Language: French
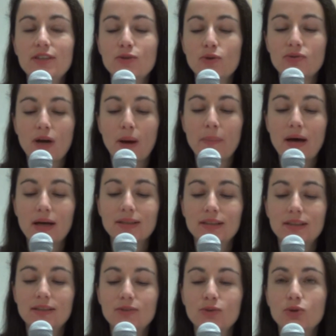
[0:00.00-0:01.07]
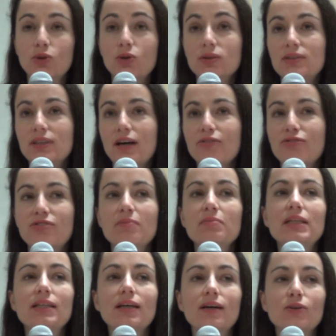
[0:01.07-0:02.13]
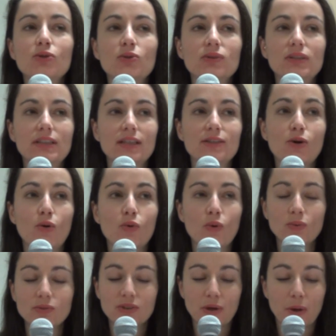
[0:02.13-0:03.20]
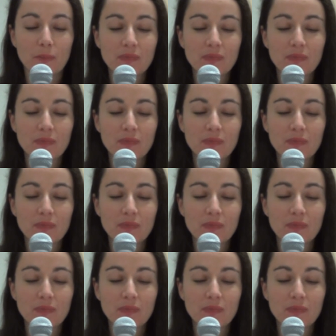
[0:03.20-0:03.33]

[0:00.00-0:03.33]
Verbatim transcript: de faire partie du quota féminin de cette rencontre